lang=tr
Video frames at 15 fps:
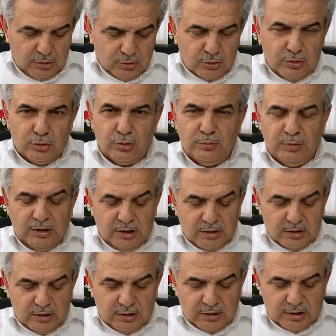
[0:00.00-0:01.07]
Kuyu bir
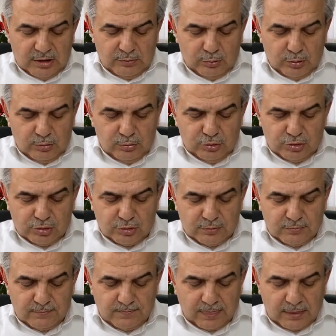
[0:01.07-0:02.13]
ara harap olmuş.
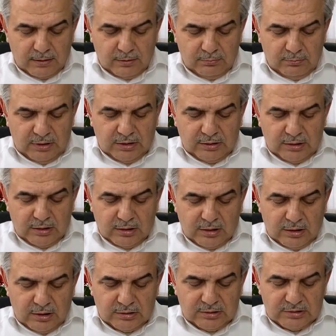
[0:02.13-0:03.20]
Mekke
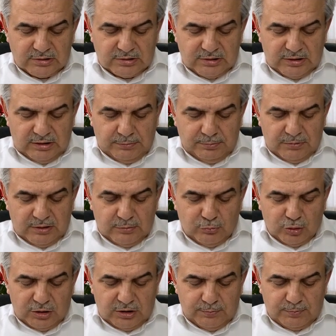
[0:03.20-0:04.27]
kadısı İbni
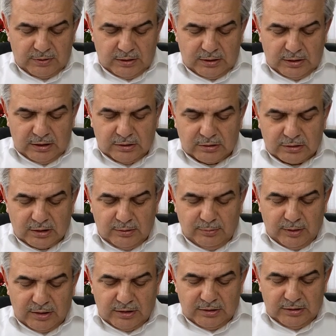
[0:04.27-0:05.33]
Muhib
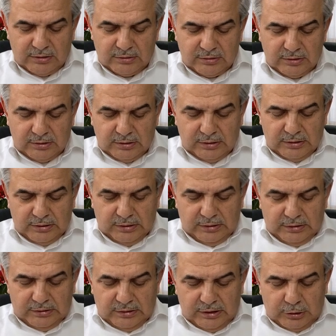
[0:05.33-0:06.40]
Et-Taberi
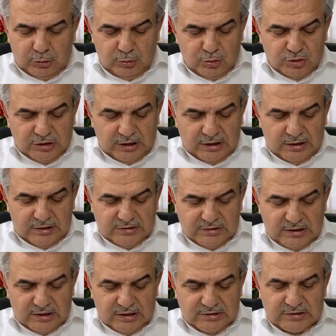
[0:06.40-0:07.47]
750
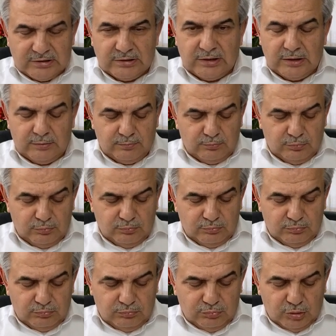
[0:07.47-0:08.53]
senesinde
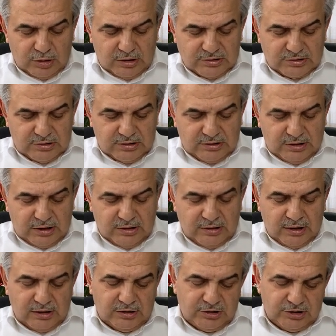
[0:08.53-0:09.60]
burasını
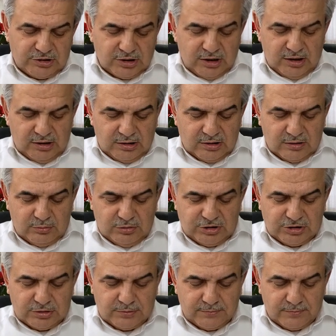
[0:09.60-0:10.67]
yeniden inşa
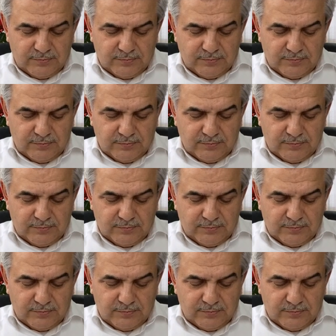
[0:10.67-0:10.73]
ettirmiş.